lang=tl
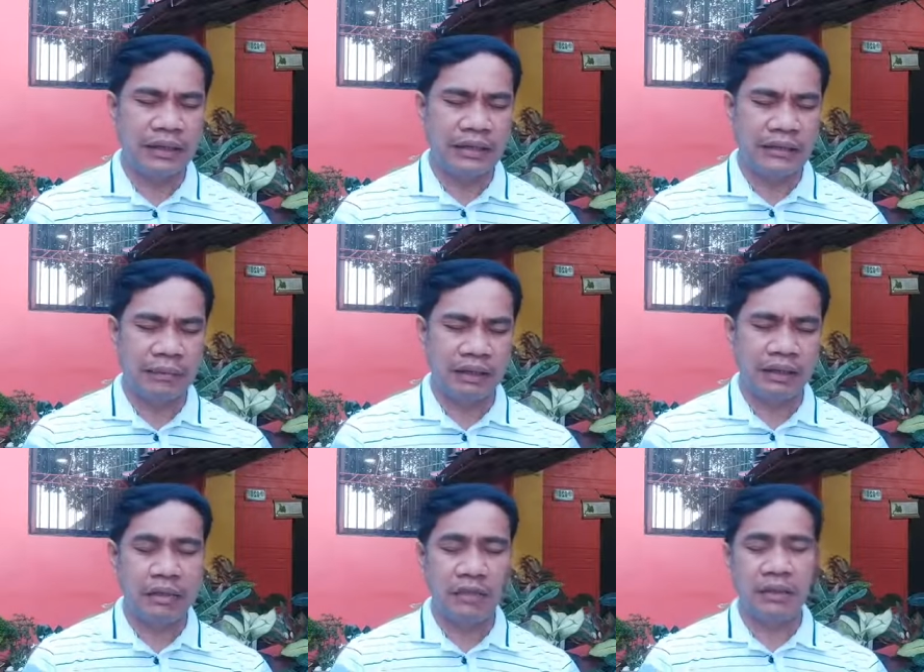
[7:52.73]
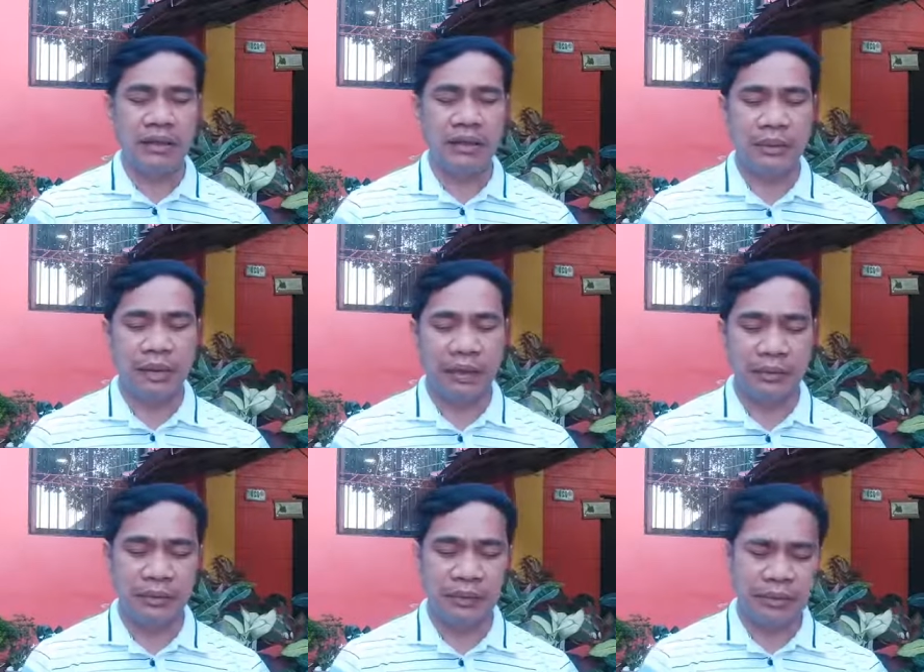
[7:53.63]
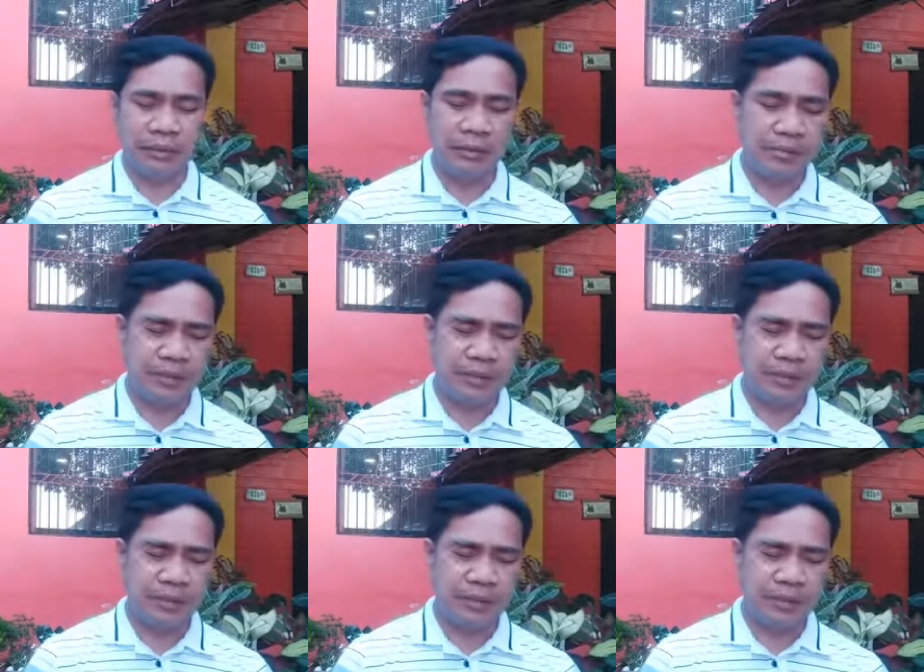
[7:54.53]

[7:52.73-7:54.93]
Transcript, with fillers: sa iba't ibang mga gawain po namin.